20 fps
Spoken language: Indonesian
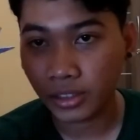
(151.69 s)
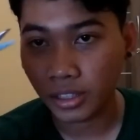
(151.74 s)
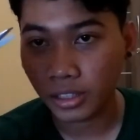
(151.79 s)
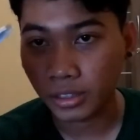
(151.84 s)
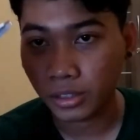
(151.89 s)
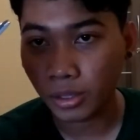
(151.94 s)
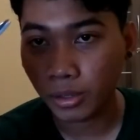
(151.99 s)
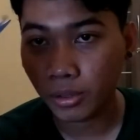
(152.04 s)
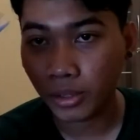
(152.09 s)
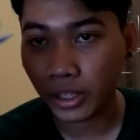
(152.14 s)

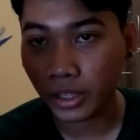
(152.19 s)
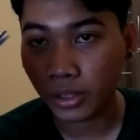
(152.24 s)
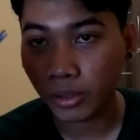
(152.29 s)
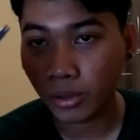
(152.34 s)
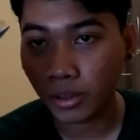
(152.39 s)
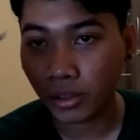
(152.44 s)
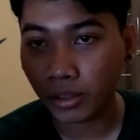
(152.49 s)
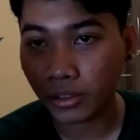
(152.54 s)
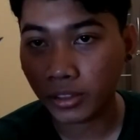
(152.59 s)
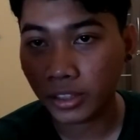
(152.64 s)
atau
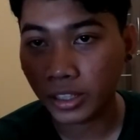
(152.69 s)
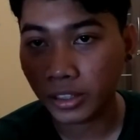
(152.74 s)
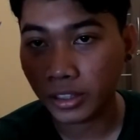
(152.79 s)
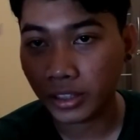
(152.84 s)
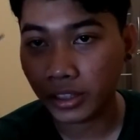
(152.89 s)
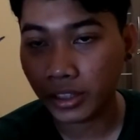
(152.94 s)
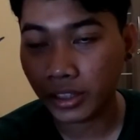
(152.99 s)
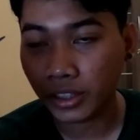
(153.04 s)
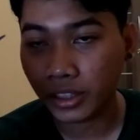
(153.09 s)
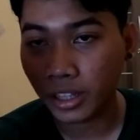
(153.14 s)
ekor
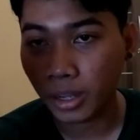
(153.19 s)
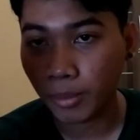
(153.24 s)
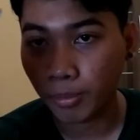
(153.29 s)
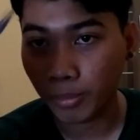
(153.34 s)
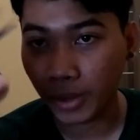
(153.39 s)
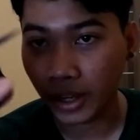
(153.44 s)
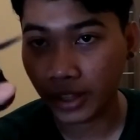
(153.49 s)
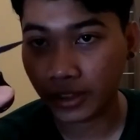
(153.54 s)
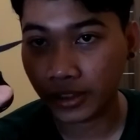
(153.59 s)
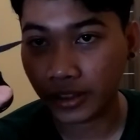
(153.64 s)
dari
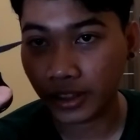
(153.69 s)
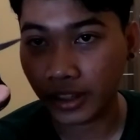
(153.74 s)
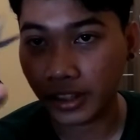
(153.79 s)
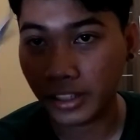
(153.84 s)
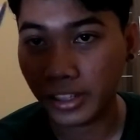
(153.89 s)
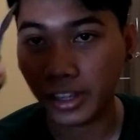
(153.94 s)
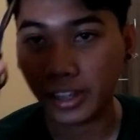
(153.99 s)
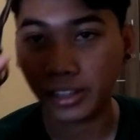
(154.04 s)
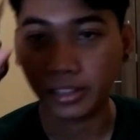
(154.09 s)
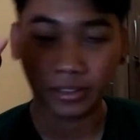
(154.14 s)
kapas
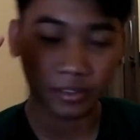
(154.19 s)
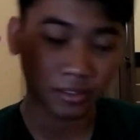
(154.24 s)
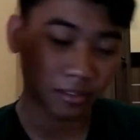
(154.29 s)
kalian